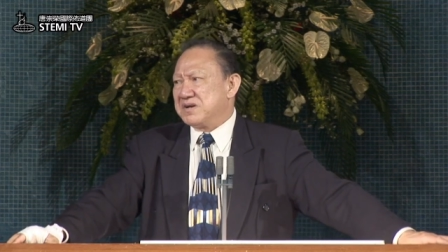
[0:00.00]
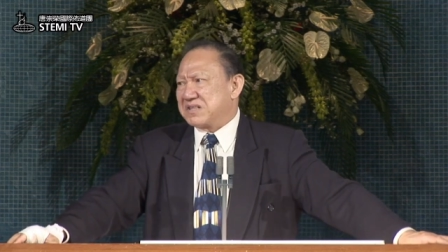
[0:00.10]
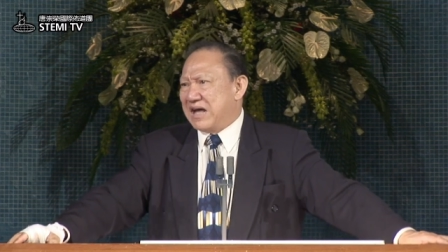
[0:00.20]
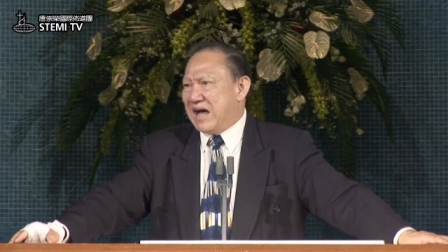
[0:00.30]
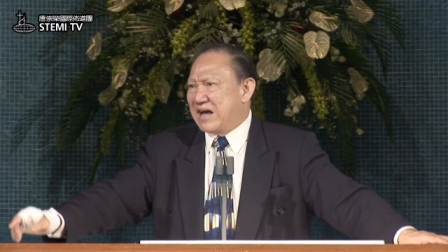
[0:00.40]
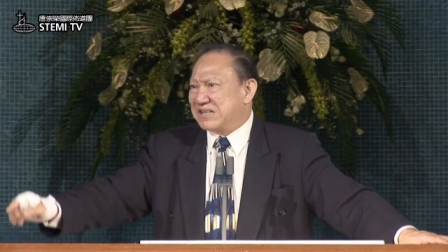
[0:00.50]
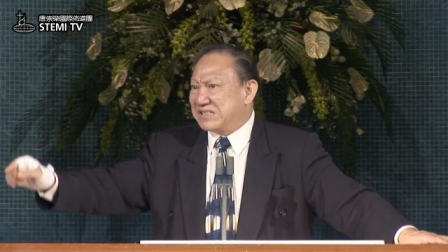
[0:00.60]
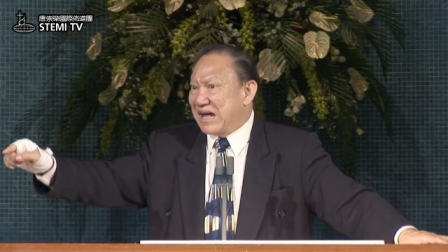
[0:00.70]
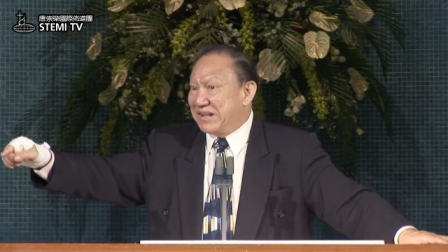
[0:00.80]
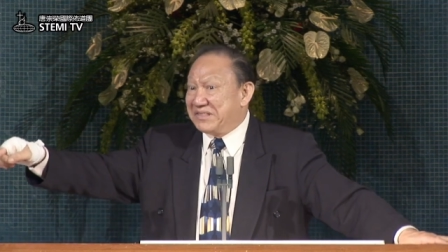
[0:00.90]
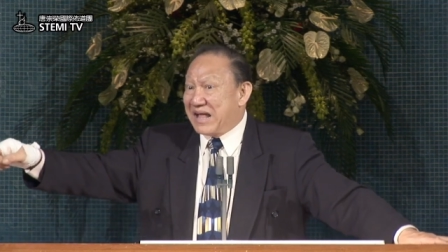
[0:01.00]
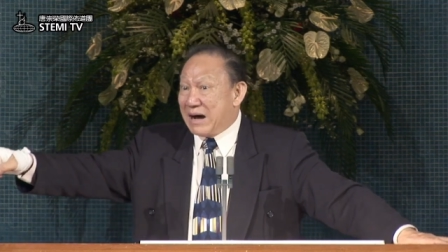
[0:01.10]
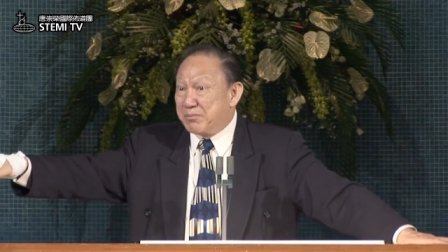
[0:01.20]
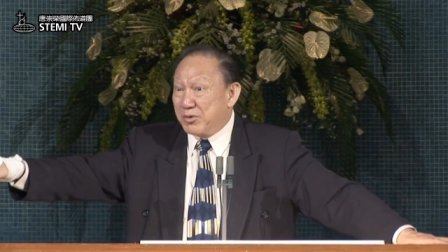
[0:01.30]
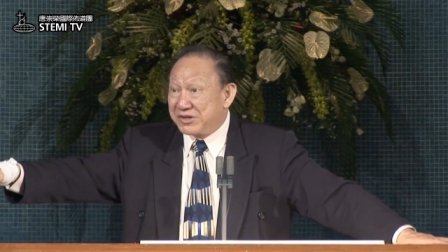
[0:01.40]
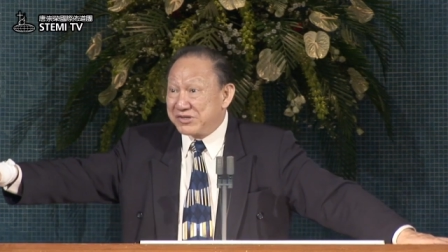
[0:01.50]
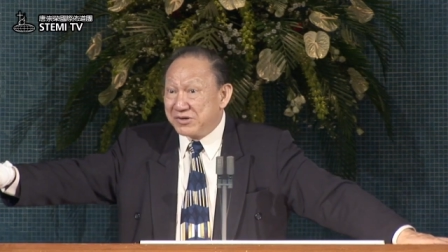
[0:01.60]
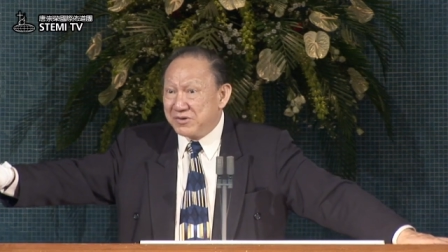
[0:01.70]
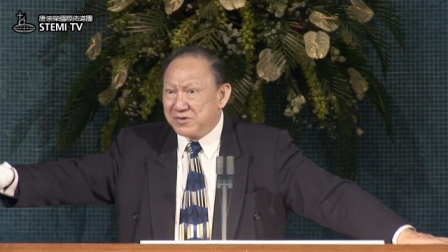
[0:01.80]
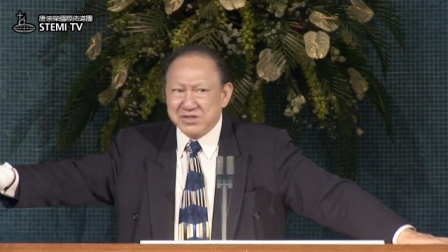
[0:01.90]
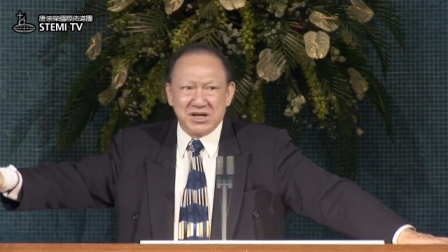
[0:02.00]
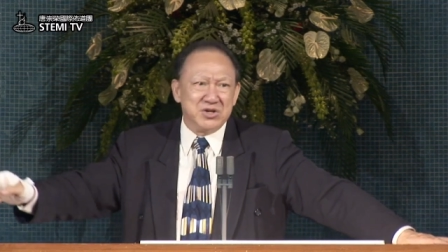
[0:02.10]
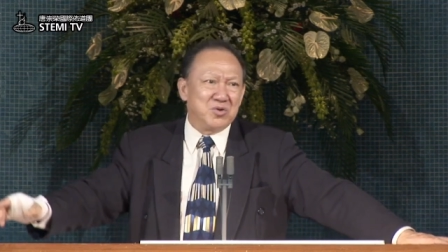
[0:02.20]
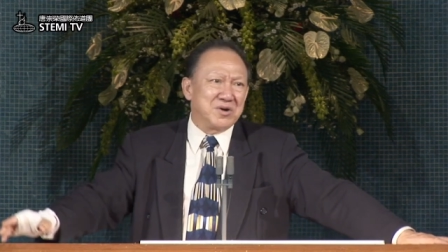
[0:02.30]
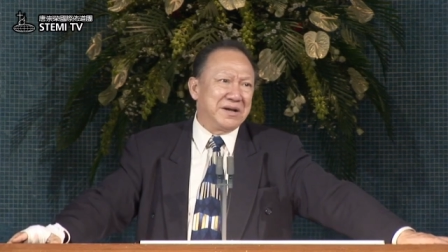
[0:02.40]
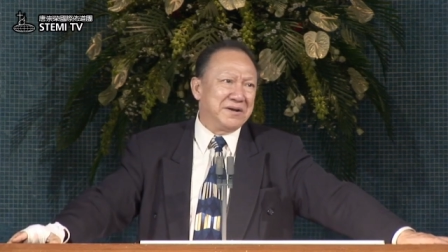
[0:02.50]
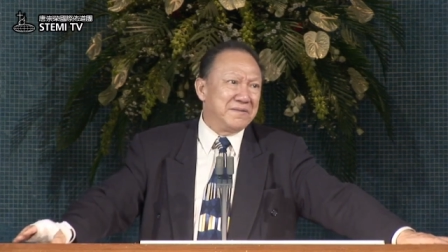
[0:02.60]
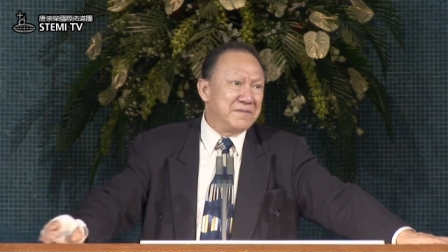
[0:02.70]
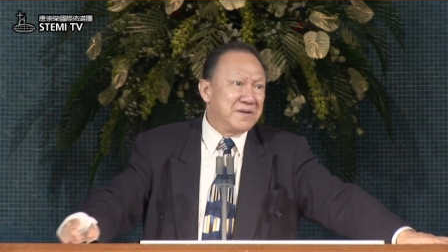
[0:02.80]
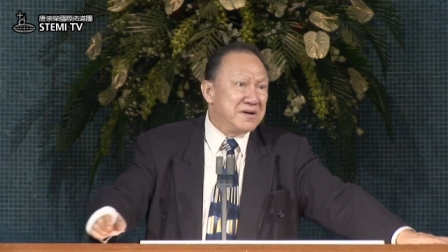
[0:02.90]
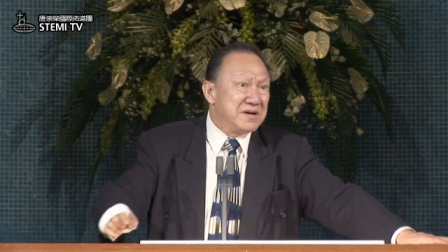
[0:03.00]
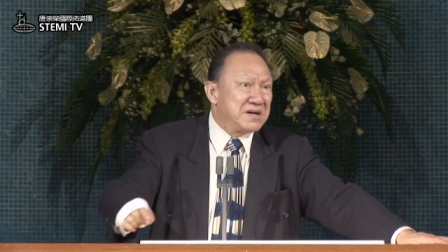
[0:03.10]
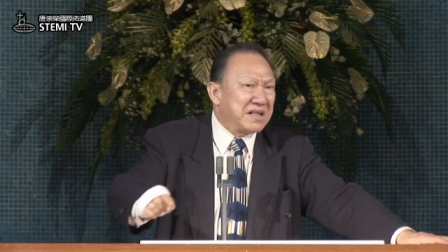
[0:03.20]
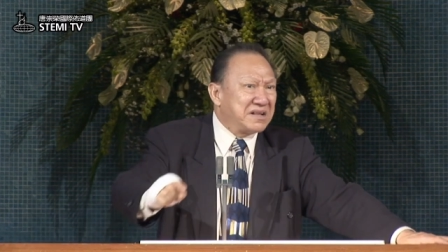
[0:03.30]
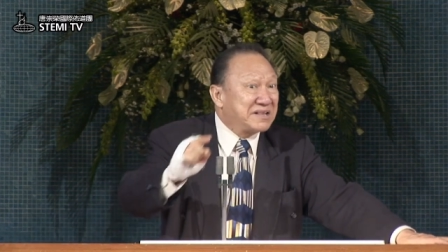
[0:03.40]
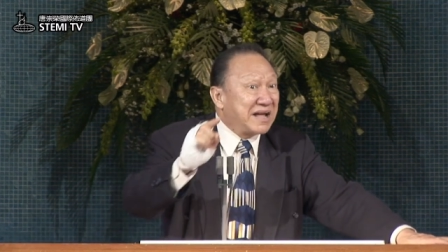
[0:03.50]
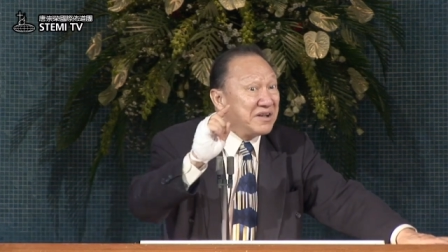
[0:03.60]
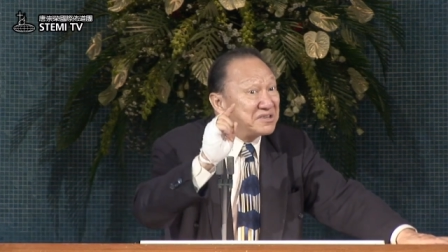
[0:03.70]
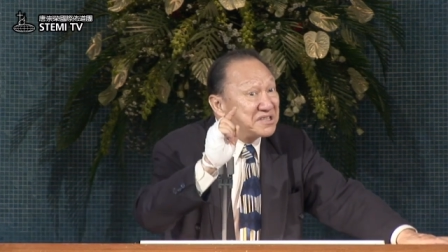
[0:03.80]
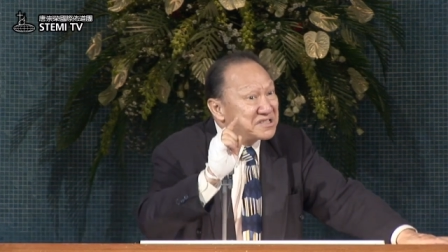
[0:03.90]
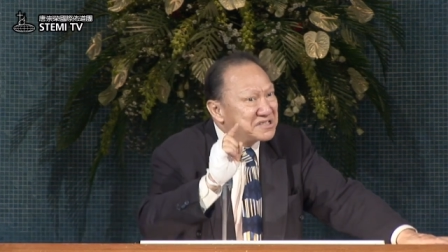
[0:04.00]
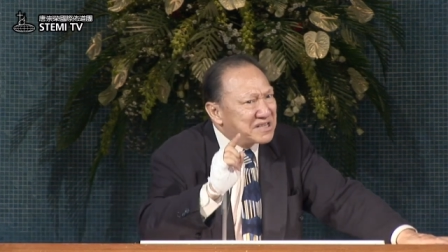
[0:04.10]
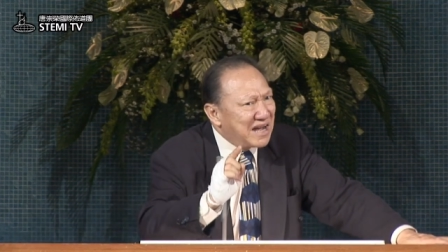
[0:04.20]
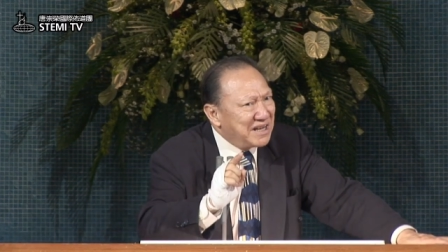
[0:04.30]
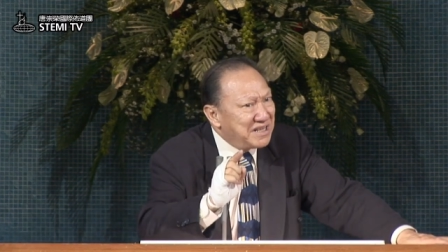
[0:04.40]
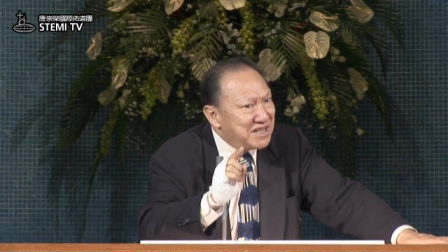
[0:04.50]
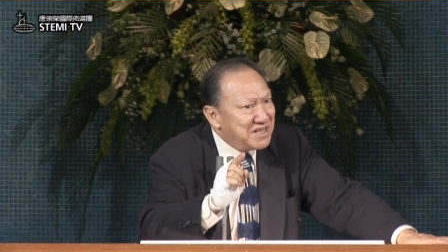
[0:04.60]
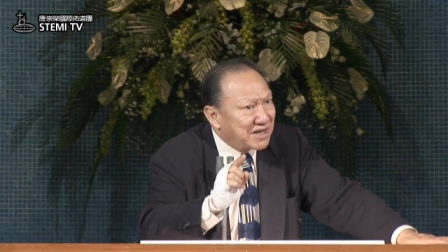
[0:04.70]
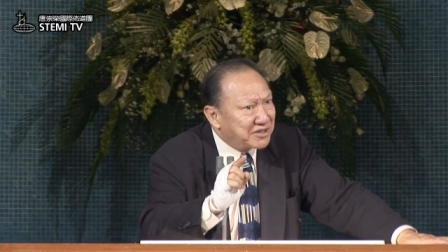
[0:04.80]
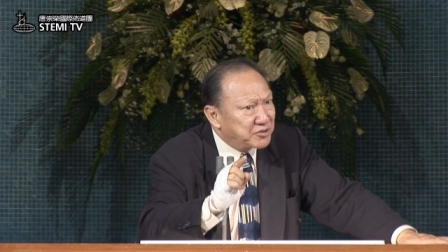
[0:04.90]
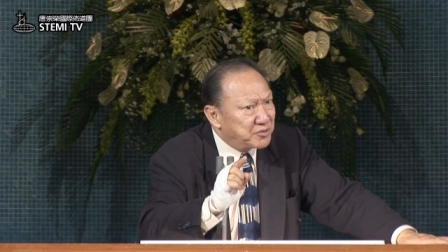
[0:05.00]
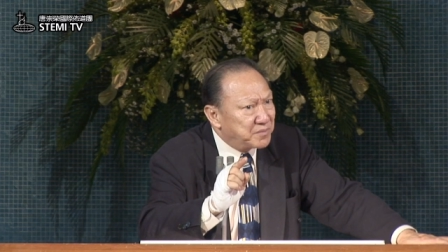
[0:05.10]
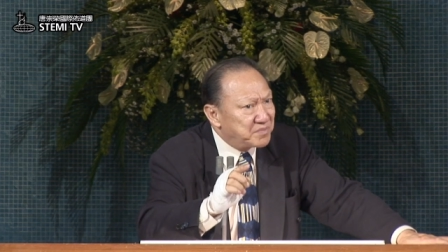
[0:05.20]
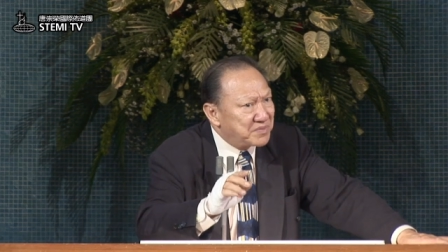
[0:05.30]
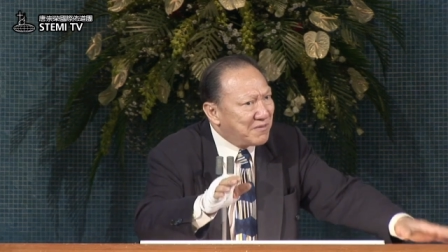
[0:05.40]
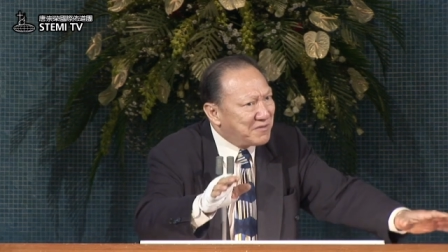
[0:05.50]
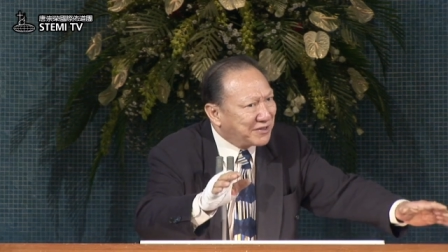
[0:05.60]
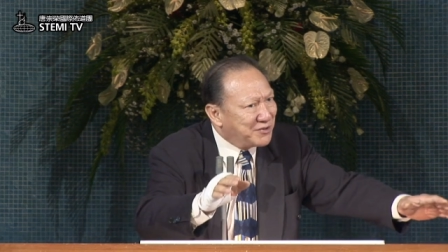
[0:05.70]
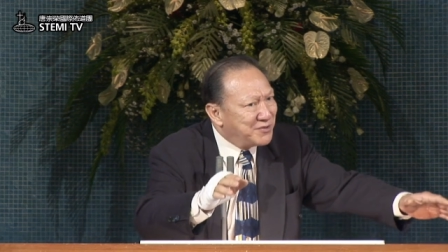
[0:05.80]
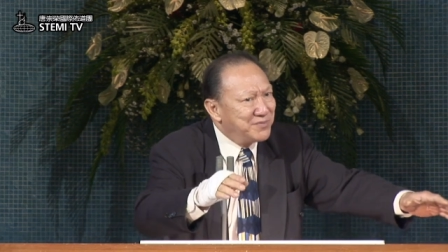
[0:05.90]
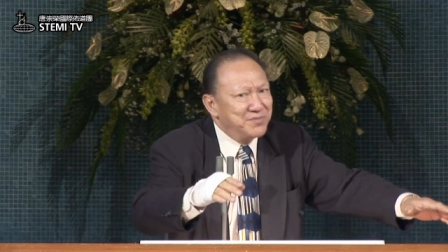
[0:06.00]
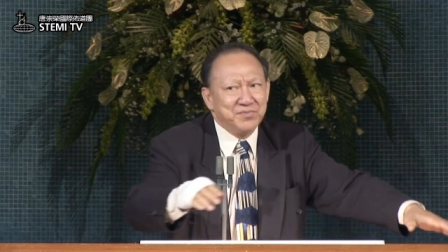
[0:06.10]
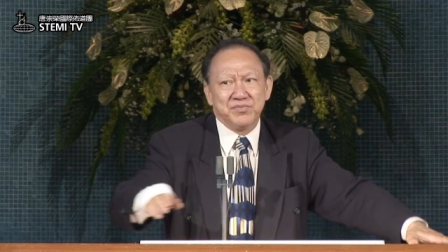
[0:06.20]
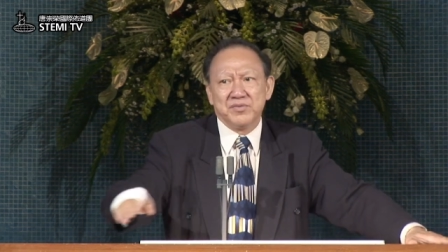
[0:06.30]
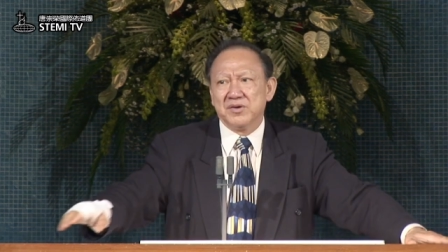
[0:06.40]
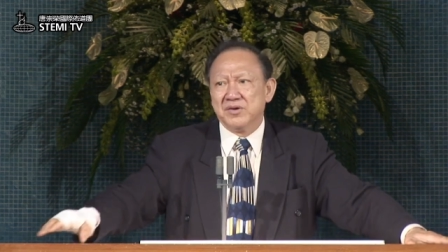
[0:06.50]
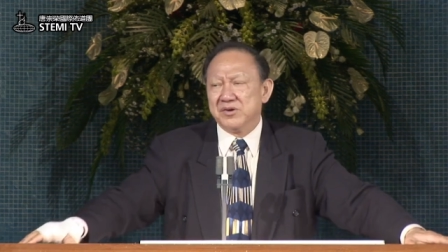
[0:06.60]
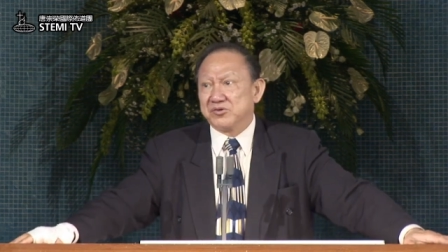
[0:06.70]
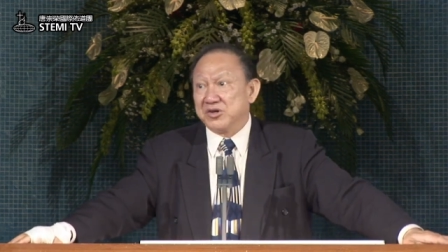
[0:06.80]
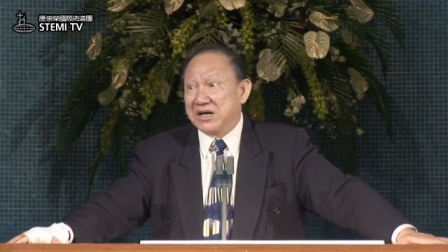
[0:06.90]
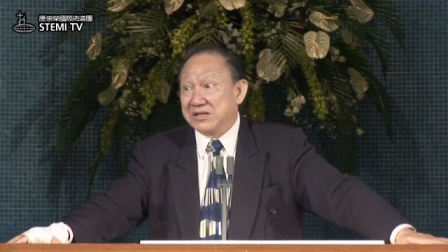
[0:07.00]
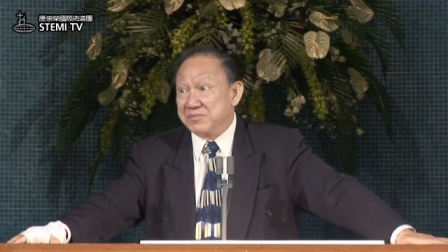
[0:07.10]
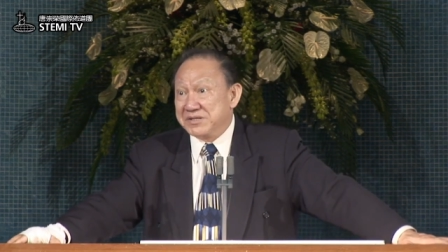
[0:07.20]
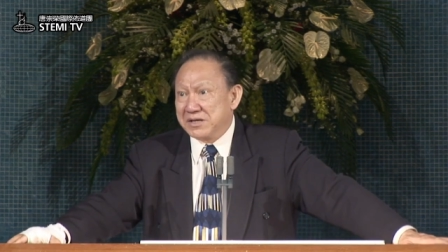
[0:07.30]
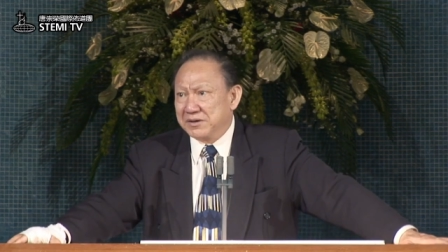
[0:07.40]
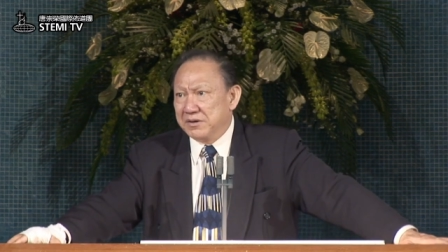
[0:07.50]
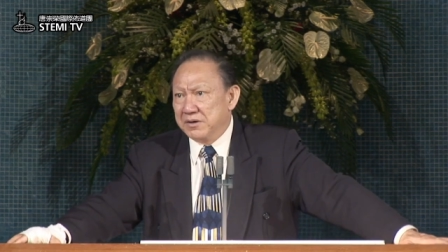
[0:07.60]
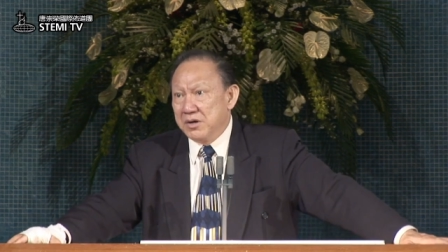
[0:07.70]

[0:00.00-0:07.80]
他杀拿波的时候是很勇敢的，但是他要杀以利亚的时候，他发抖，所以他怎么讲呢？